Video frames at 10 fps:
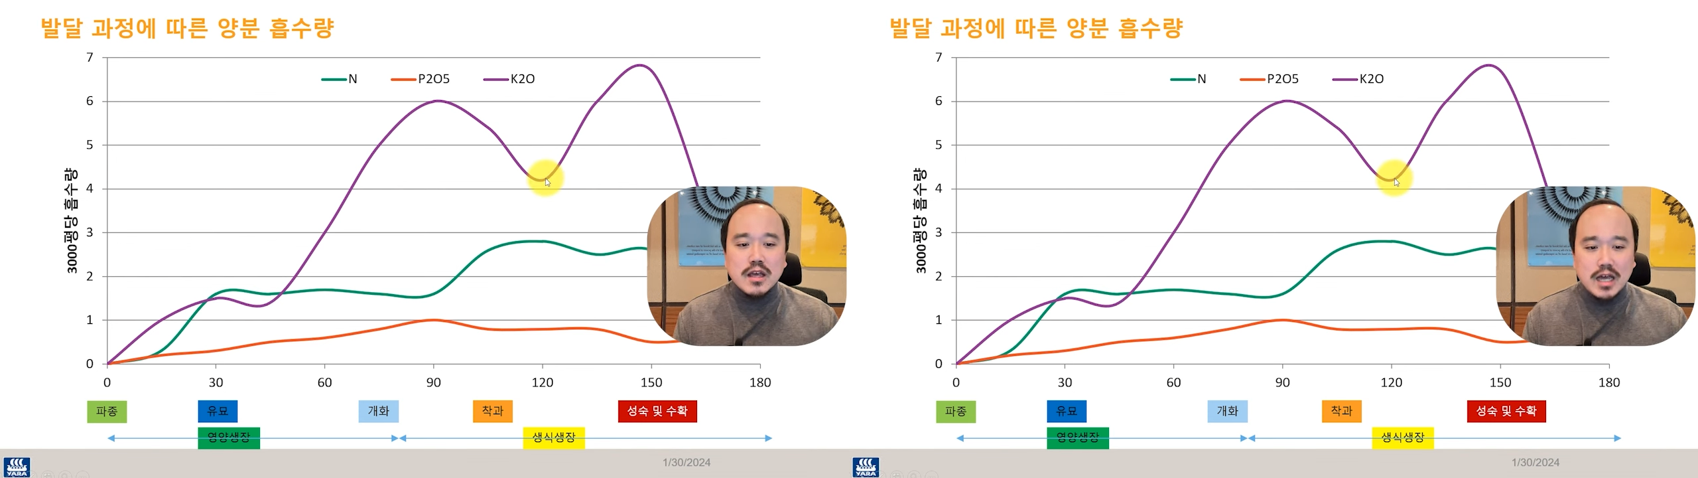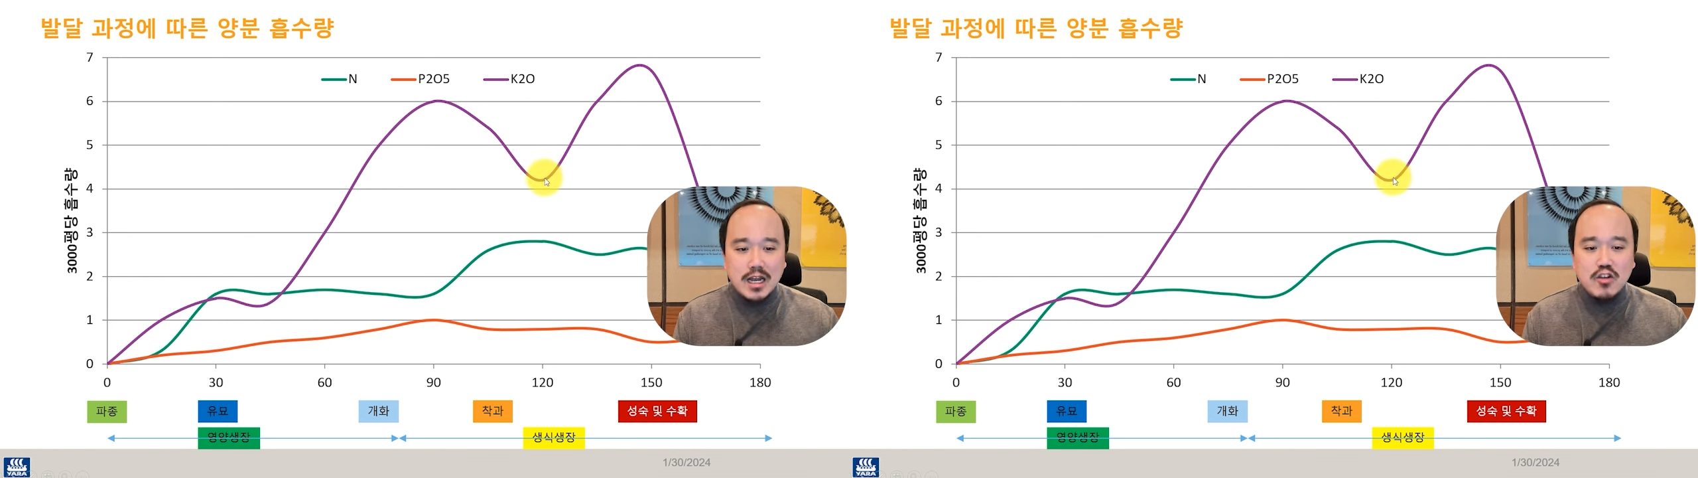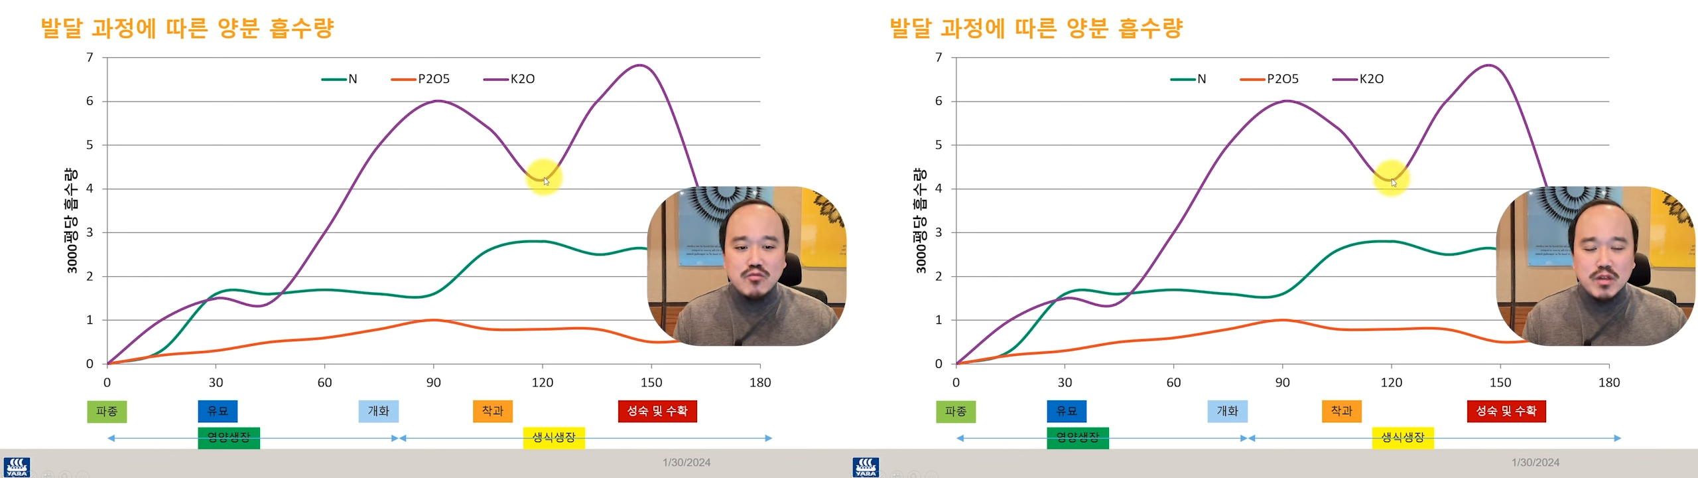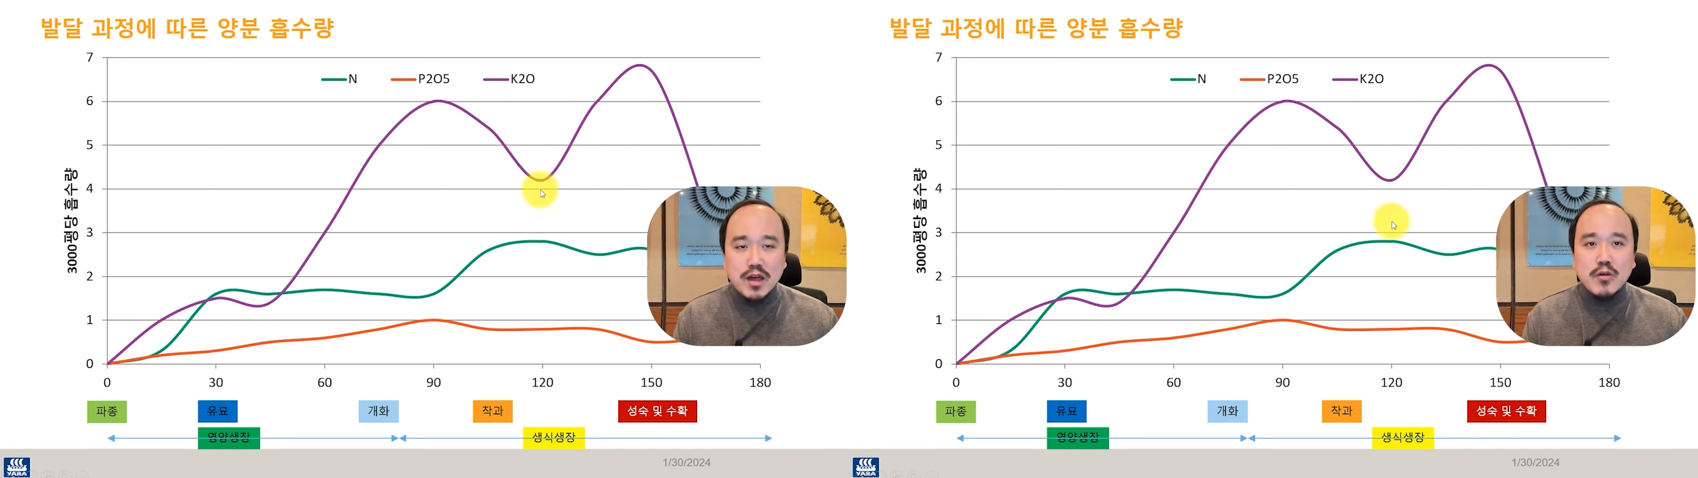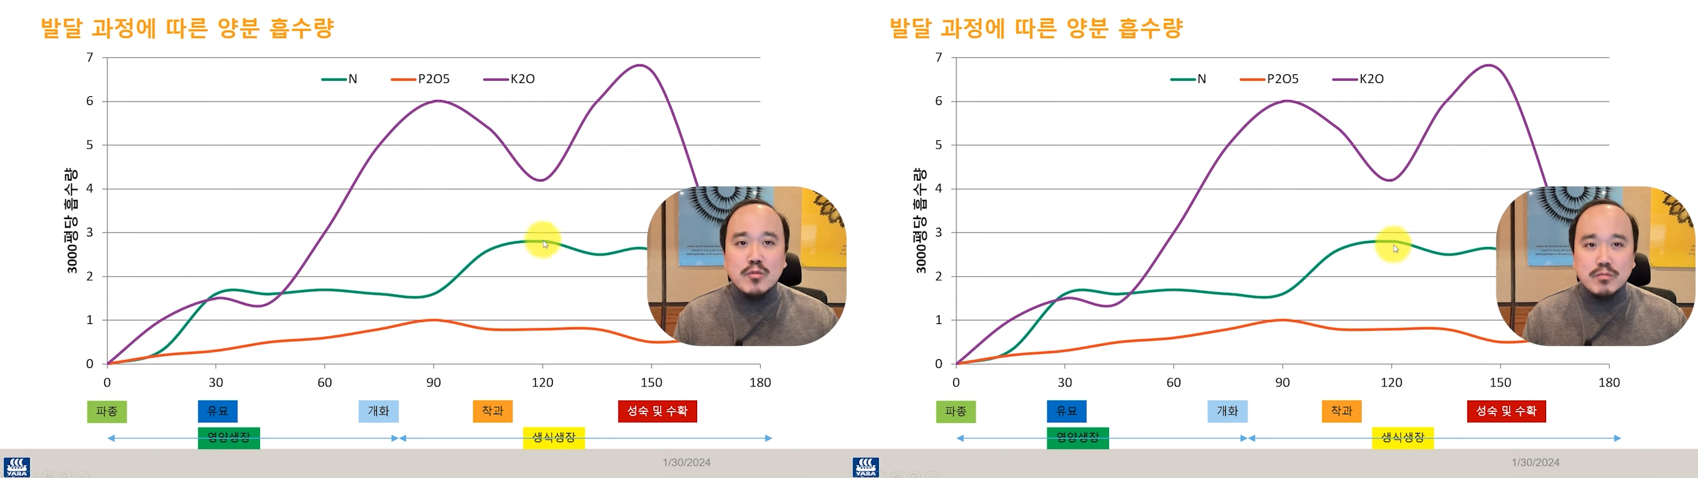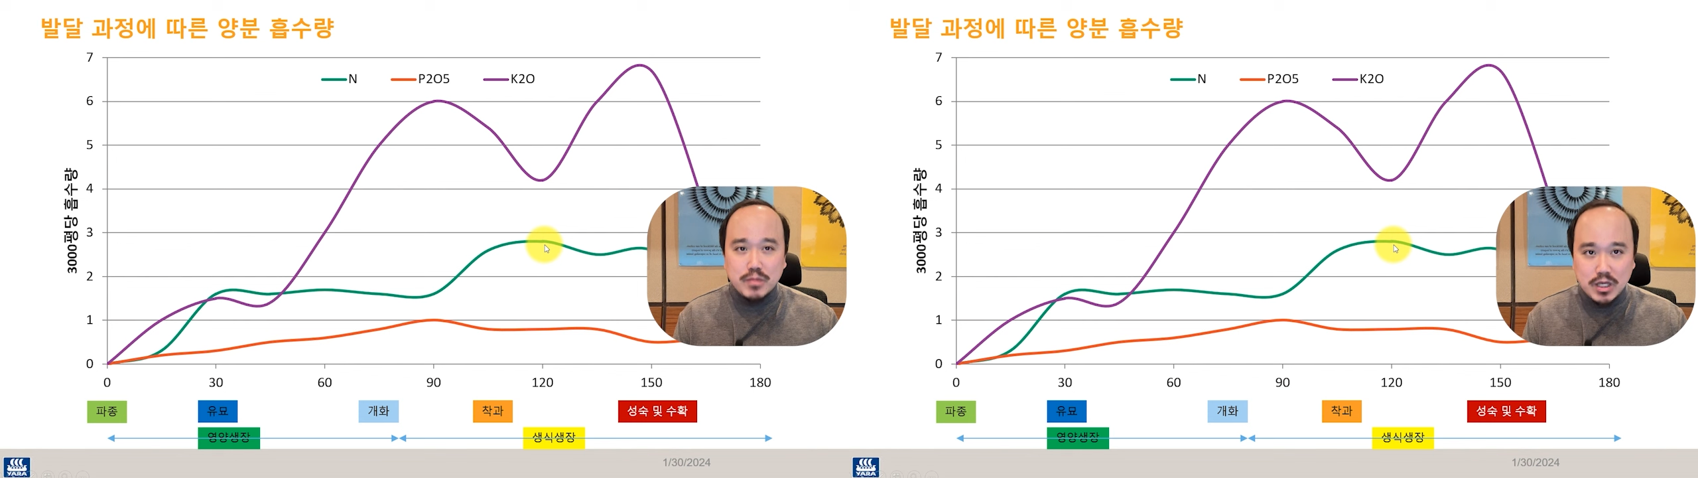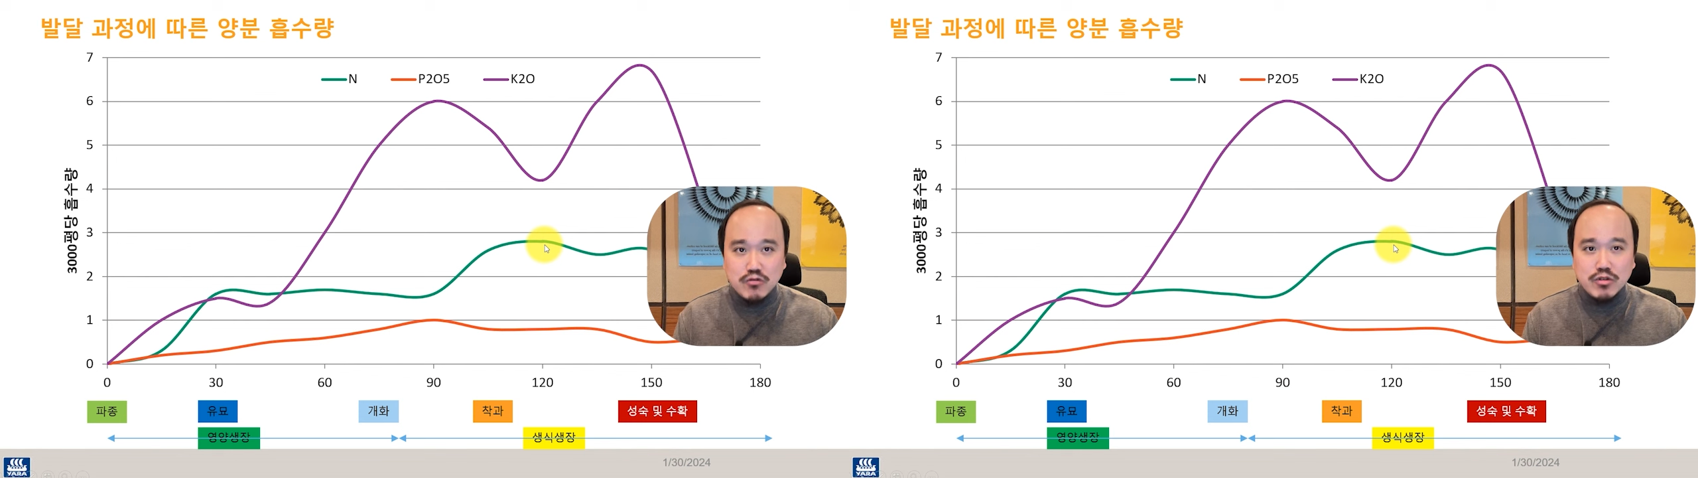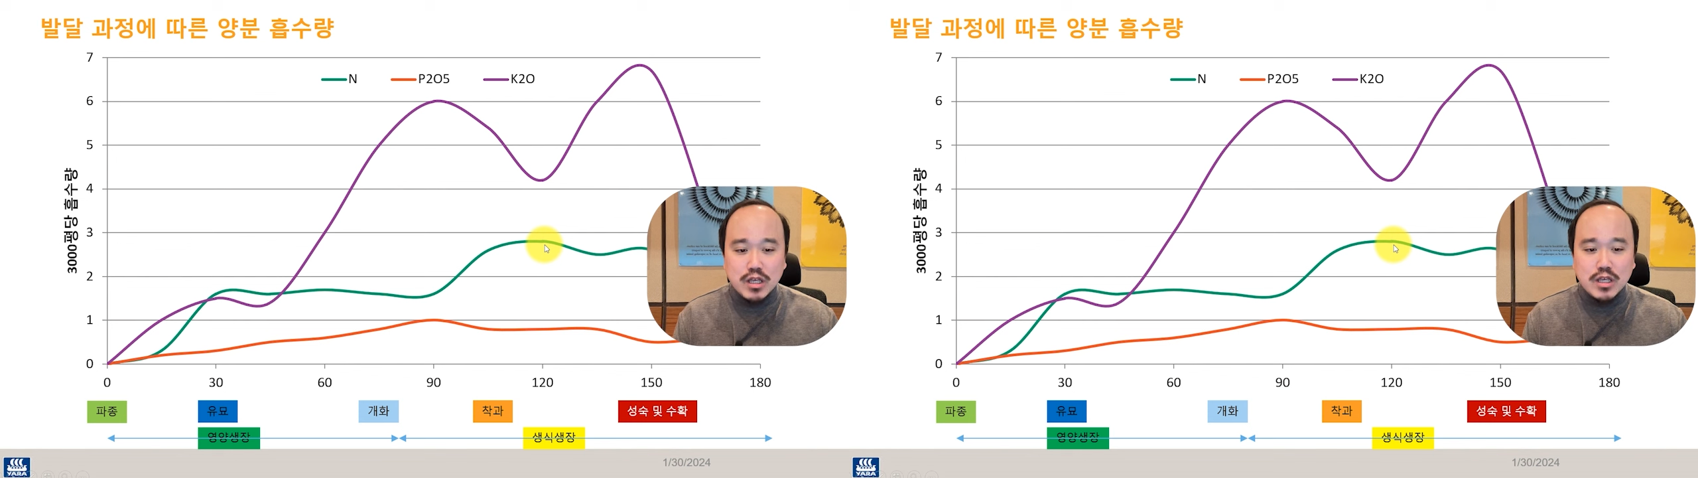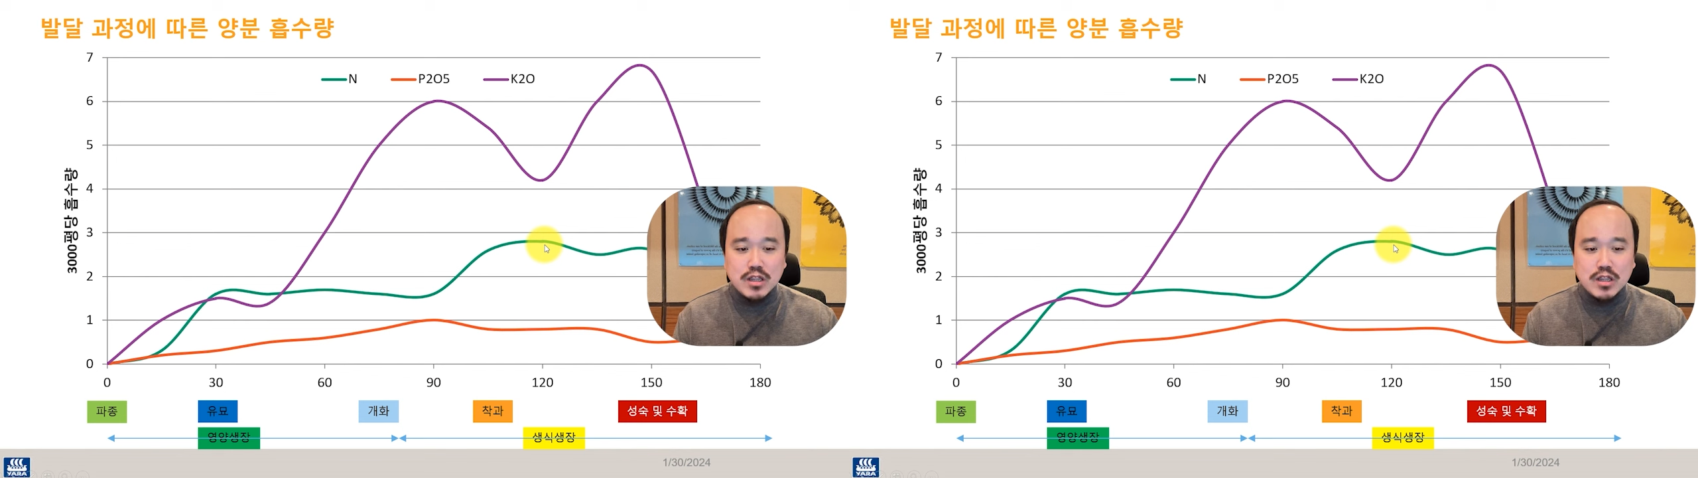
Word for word: 칼륨의 사용 비율이